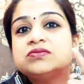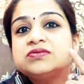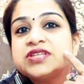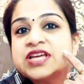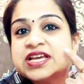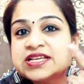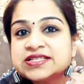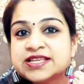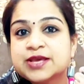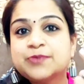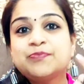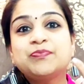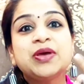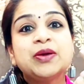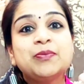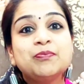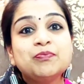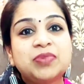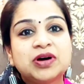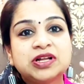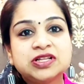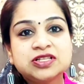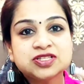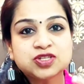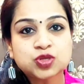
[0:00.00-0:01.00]
जैसे
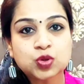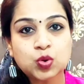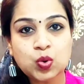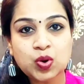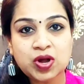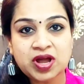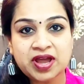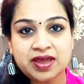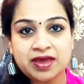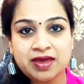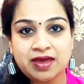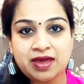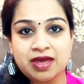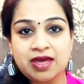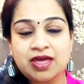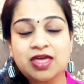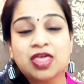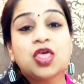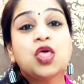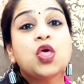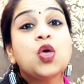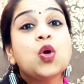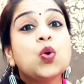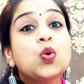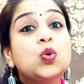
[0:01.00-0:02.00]
पिंपल्स हो गए हैं
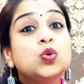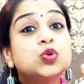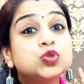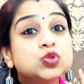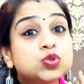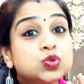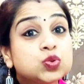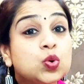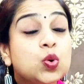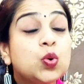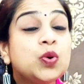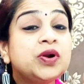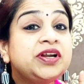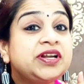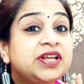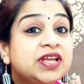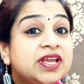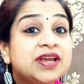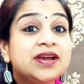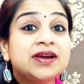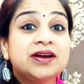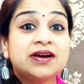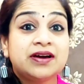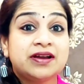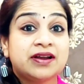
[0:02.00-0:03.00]
उसको
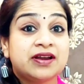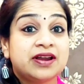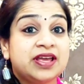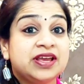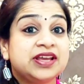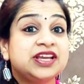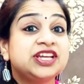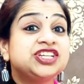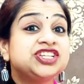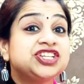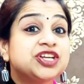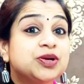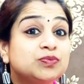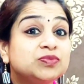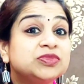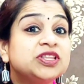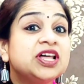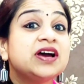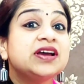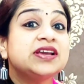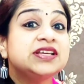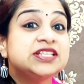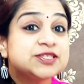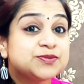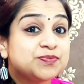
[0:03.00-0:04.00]
ठीक करने की
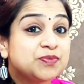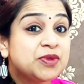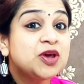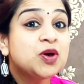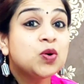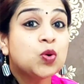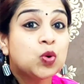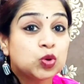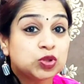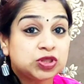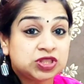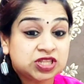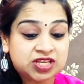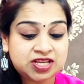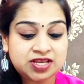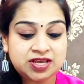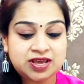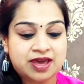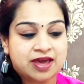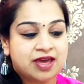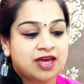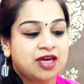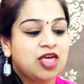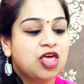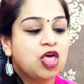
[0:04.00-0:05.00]
क्षमता इसमें होती
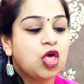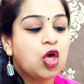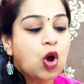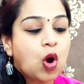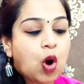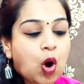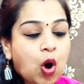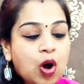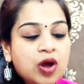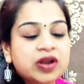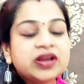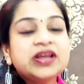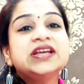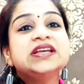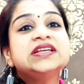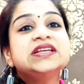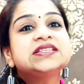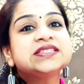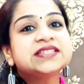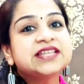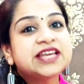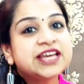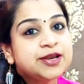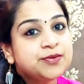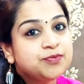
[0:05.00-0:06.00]
है और
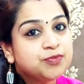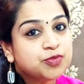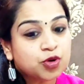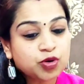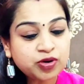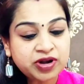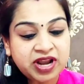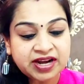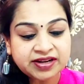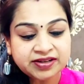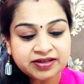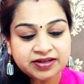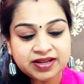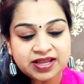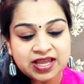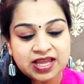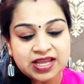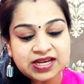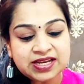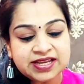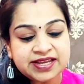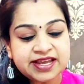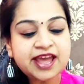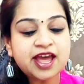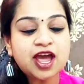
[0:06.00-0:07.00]
स्किन प्रोडक्ट के
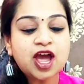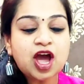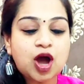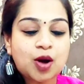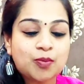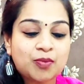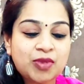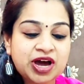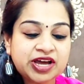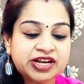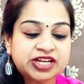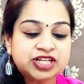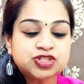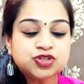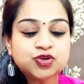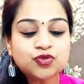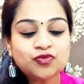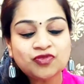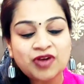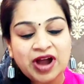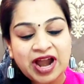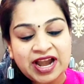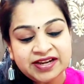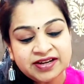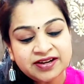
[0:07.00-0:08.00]
लिए हमारी जो
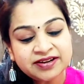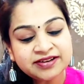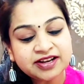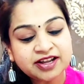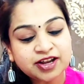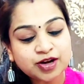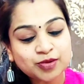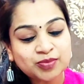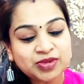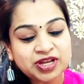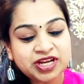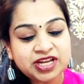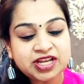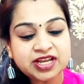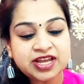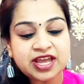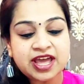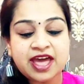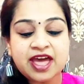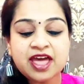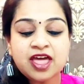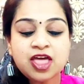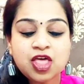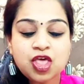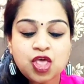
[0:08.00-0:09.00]
वाइल्ड टर्मरिक
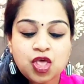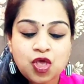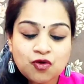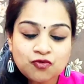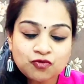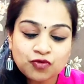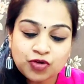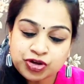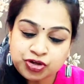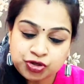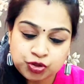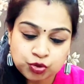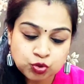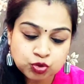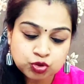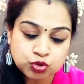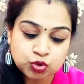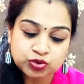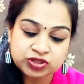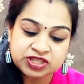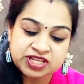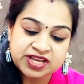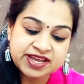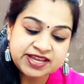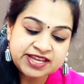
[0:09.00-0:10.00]
है वो यूज
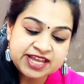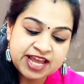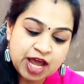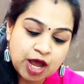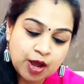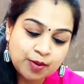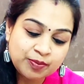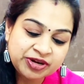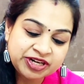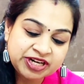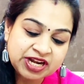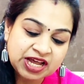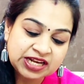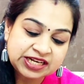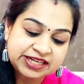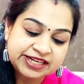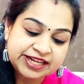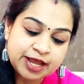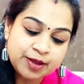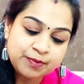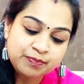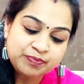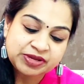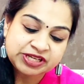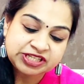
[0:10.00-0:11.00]
होती है ये हमें
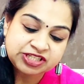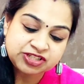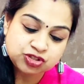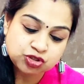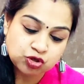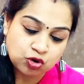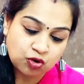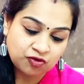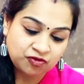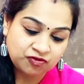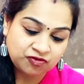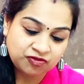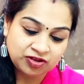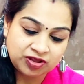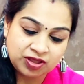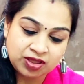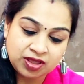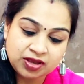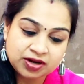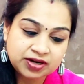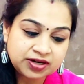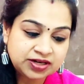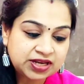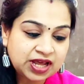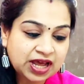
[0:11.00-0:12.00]
डालनी है पिंच ऑफ
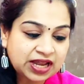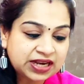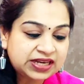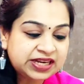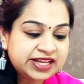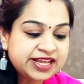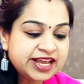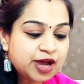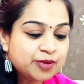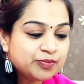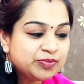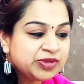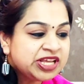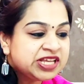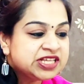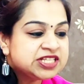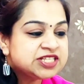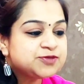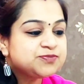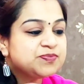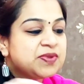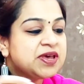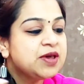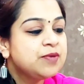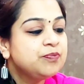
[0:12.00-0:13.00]
डालनी हमने
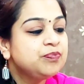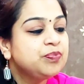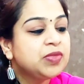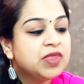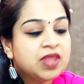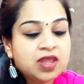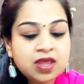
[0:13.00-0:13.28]
इस पे